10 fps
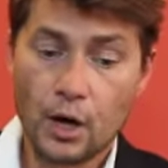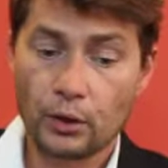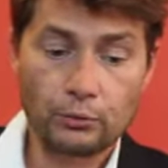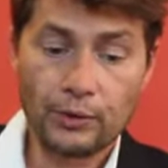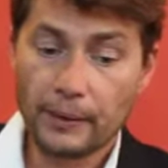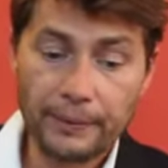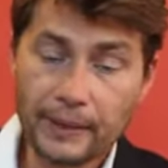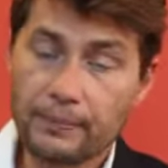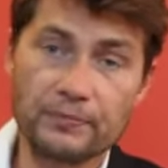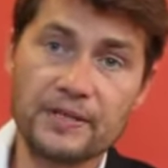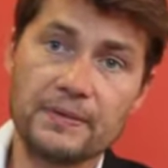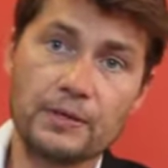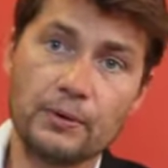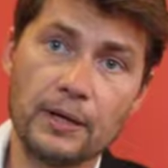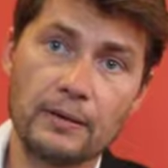Donc les prix peuvent
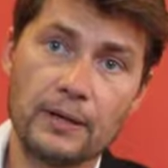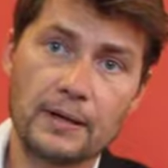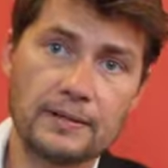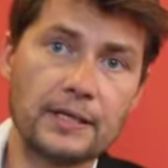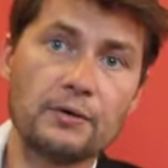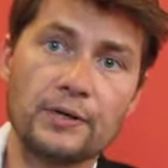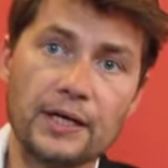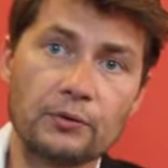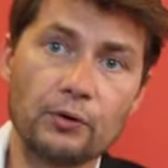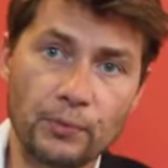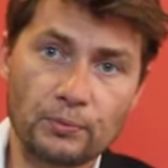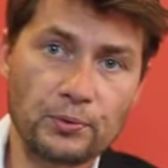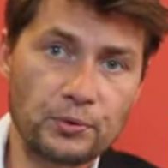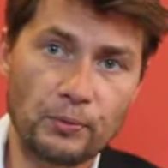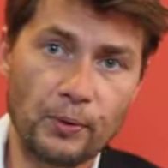diminuer. Si le yield augmente
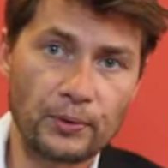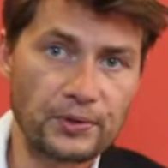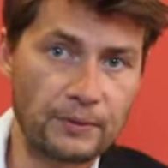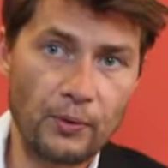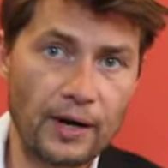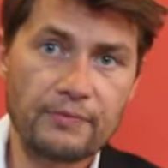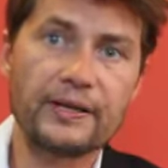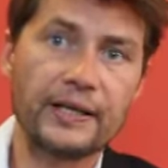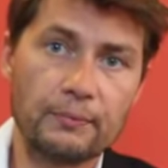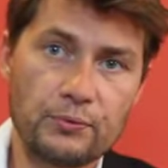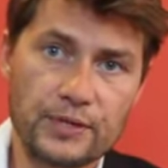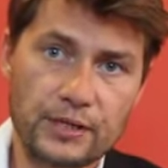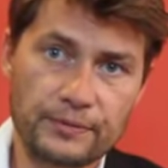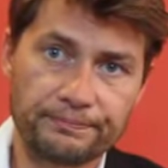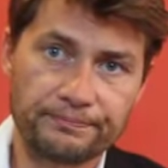plus que proportionnellement, à la fin, il gagne plus
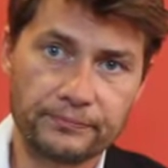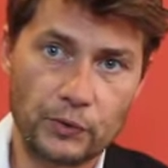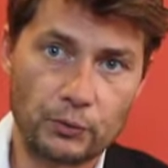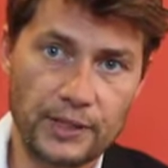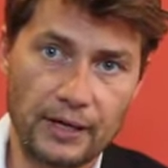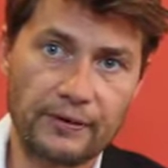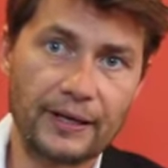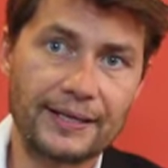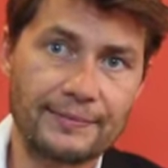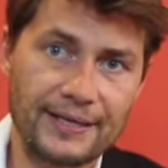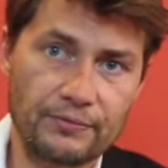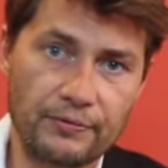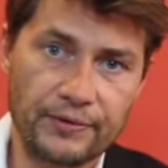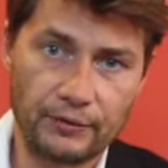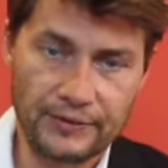d'argent. Donc il y a un véritable
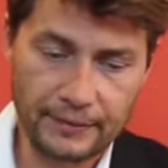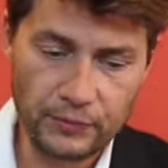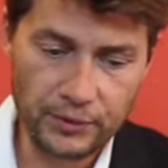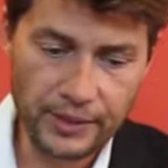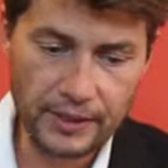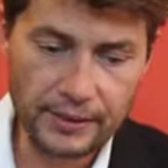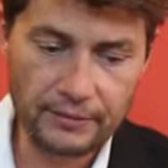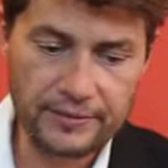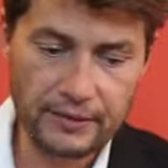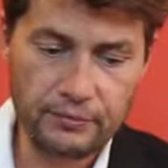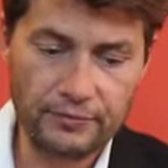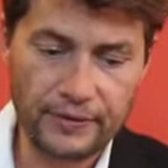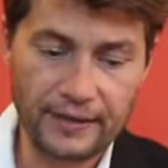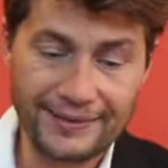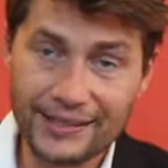savoir-faire en termes de yield et en
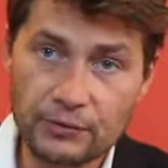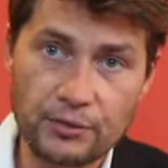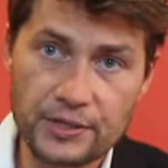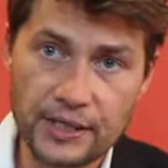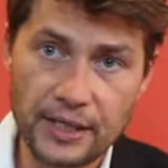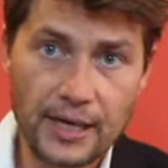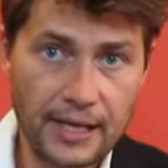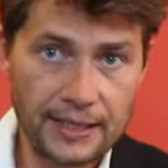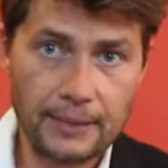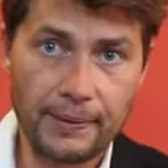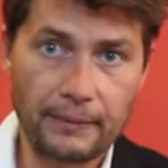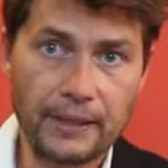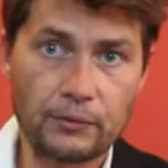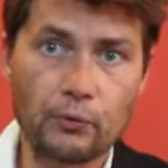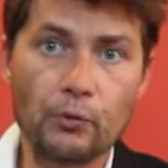savoir-faire technologique qui
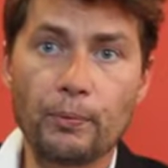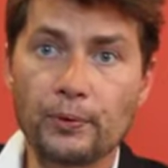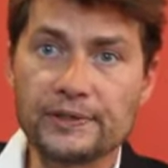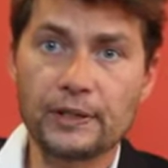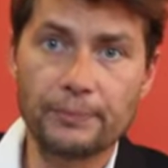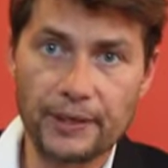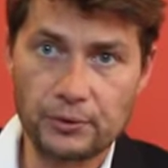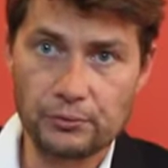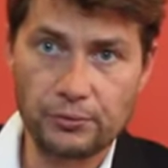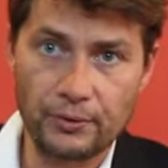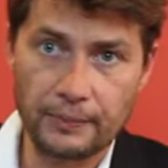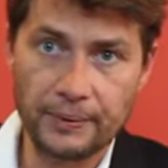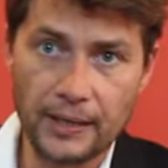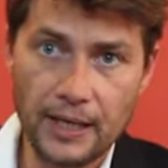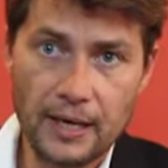permet de compenser une pression sur les
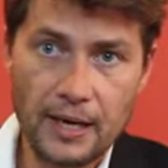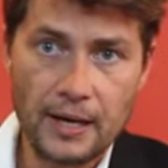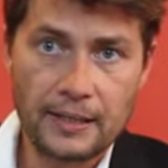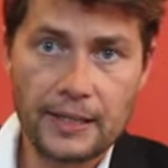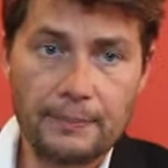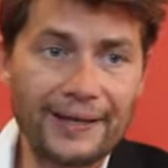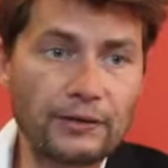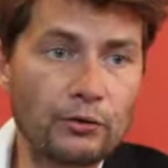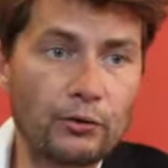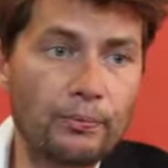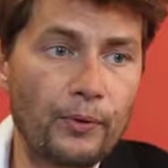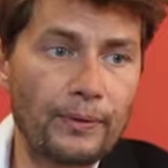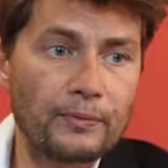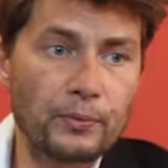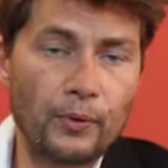prix qui n'est pas tant le
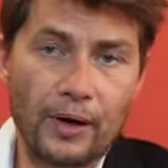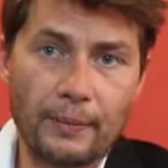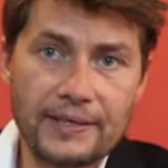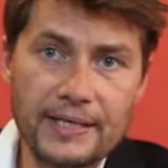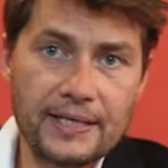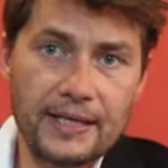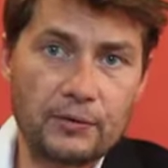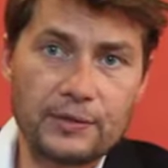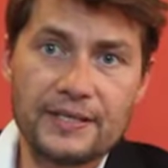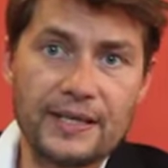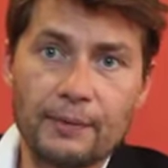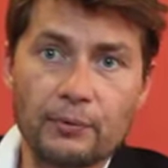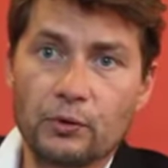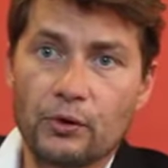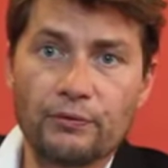problème du programmatique, qui est le
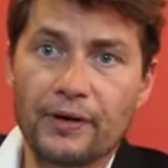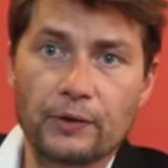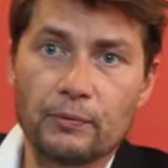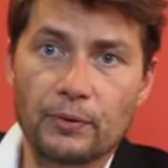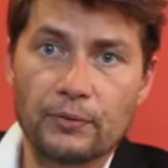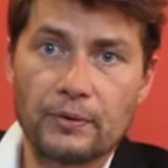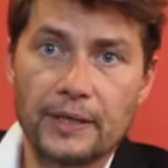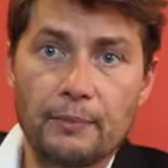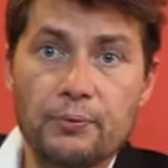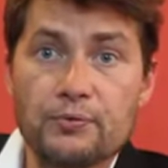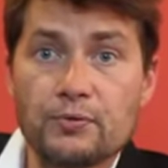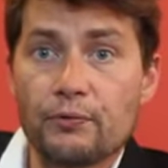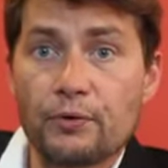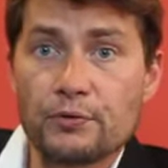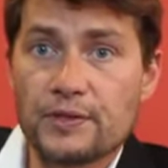déséquilibre entre l'offre et la demande. Il y a plus
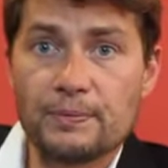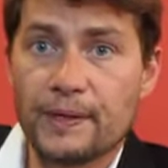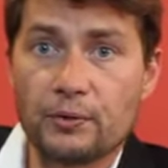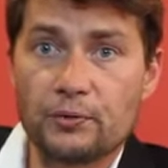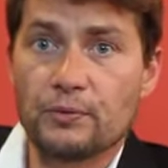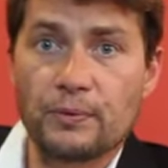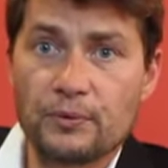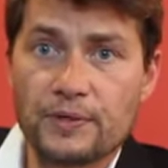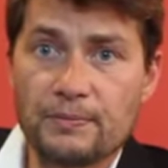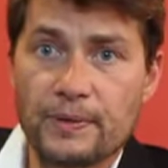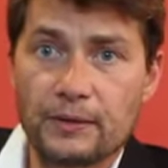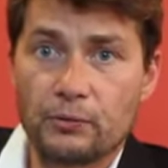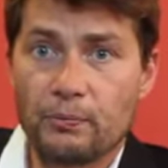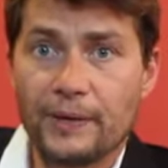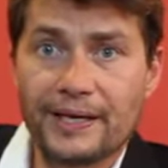d'offres de display que de demandes de display.
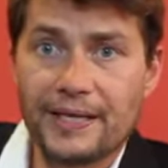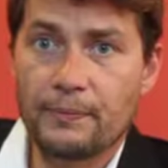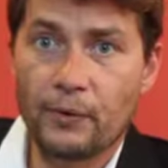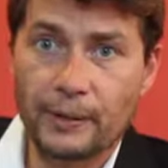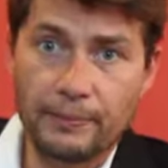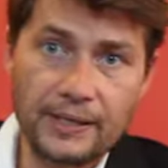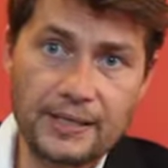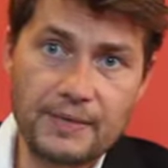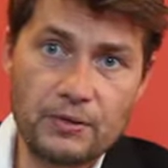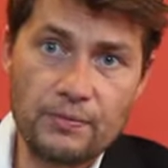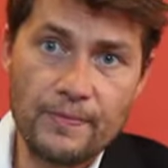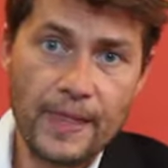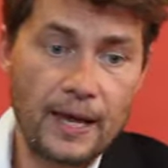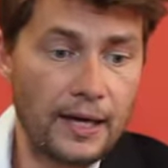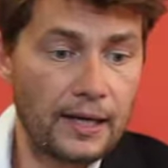Donc mécaniquement, les prix diminuent
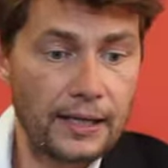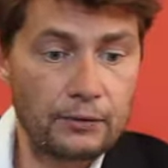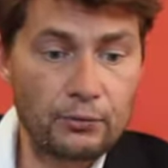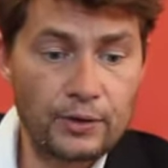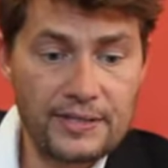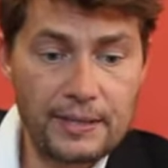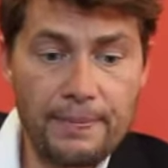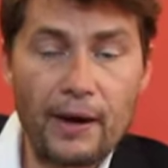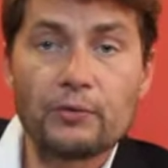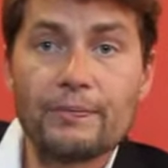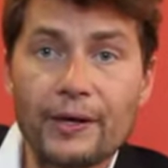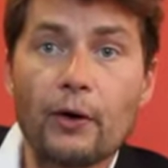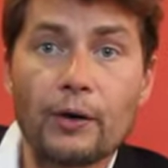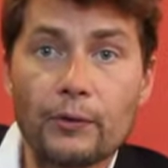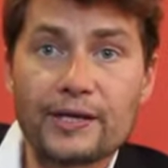et donc c'est par une
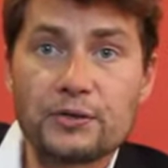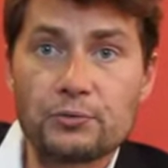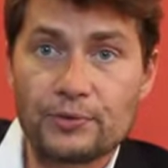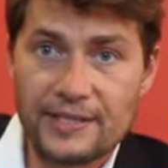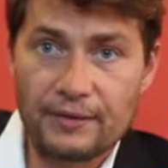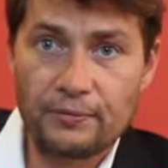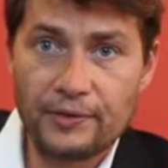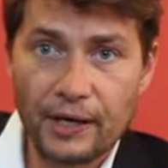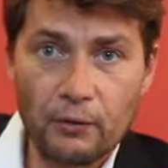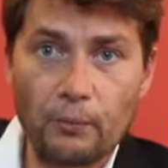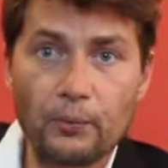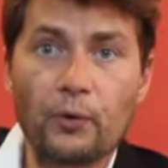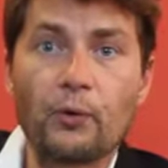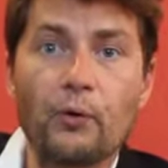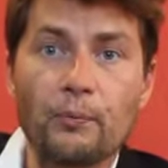meilleure allocation des inventaires qu'on peut
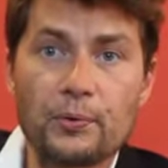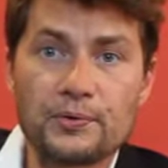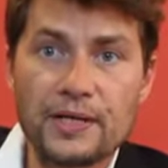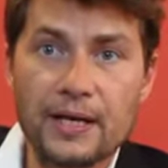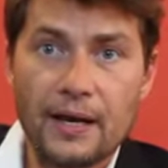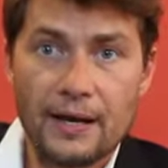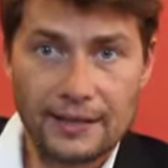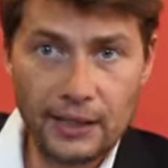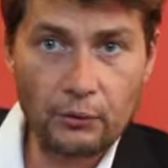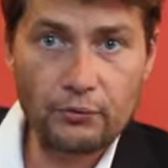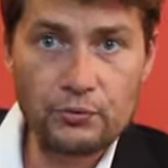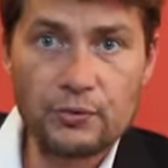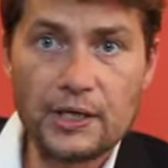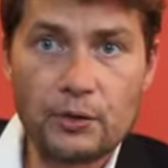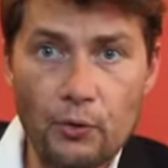recomposer des
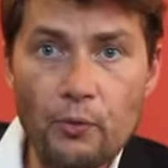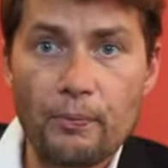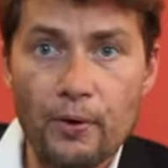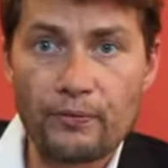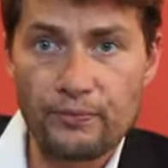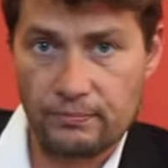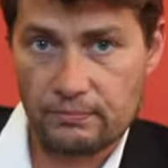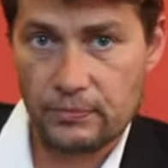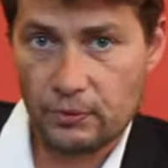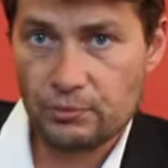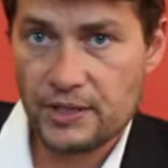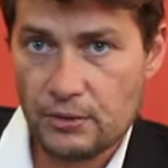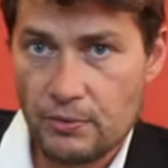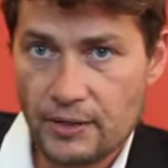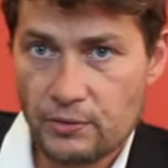revenus qui, eux, peuvent
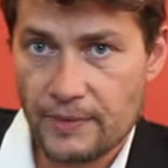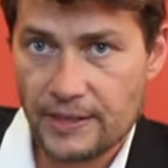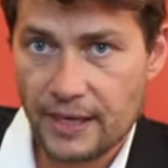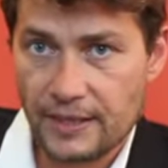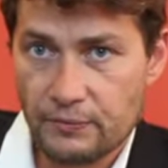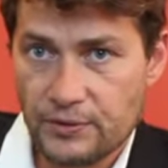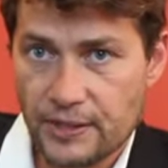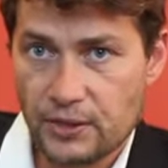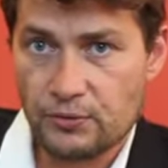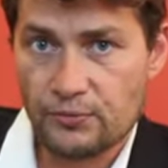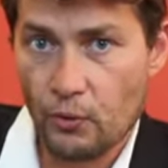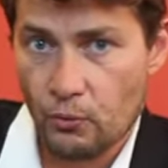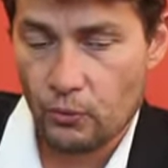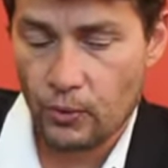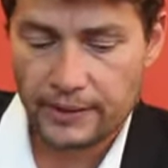continuer à se maintenir à un niveau satisfaisant
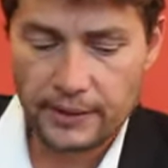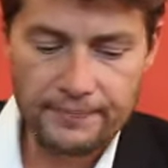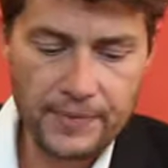ou croître.